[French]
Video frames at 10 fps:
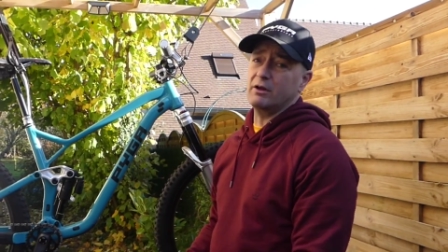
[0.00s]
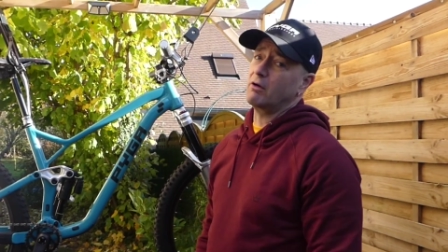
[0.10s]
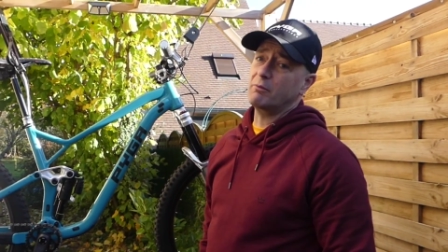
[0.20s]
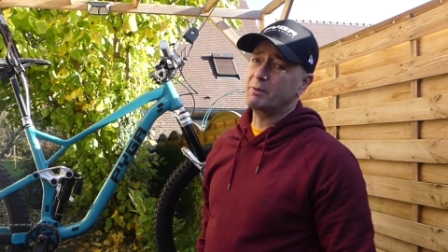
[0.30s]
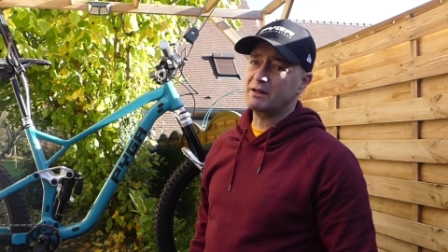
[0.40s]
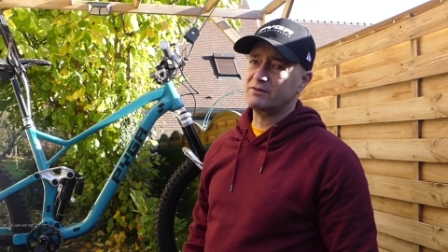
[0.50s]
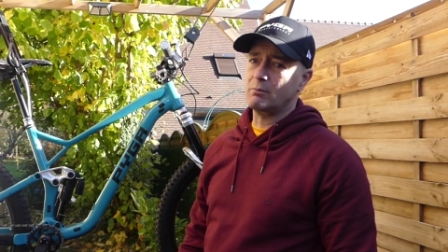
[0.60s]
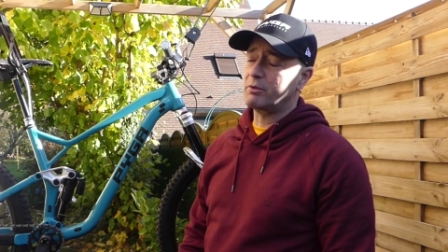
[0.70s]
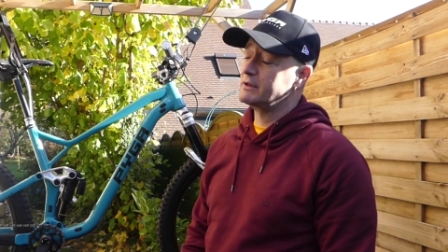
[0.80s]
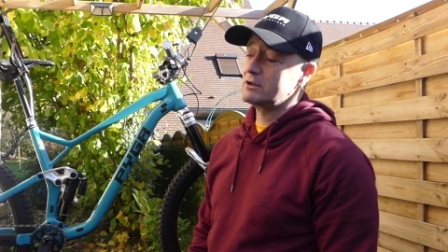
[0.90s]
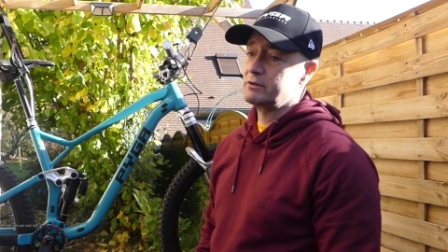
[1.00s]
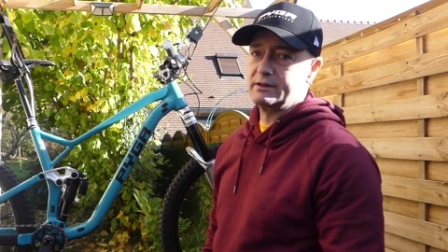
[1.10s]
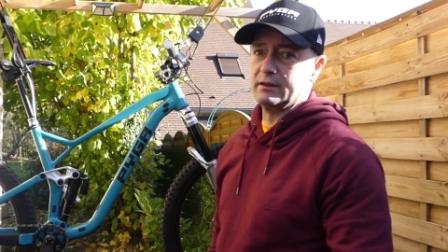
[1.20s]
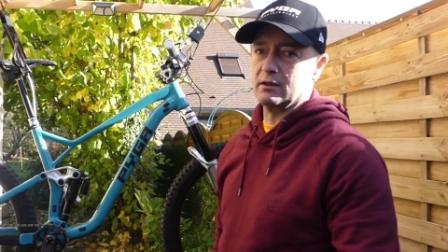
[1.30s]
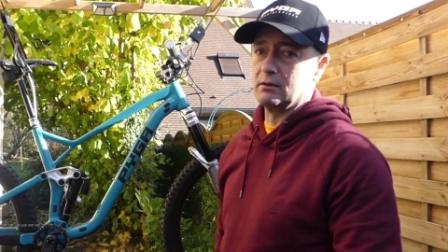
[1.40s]
Alors on va pas dire que ça protège
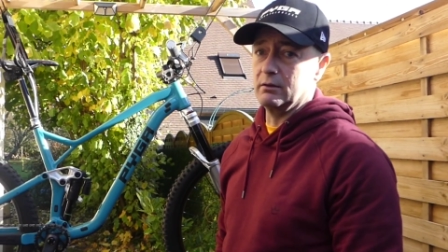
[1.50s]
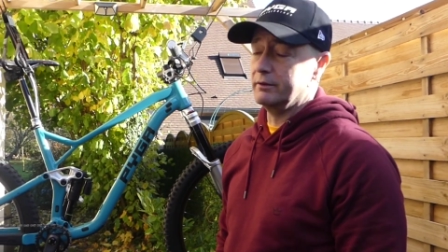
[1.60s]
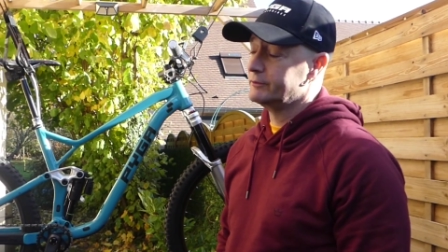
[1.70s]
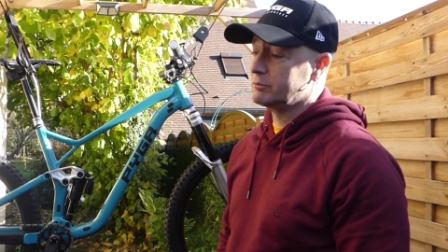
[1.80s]
le cadre, hein. euh,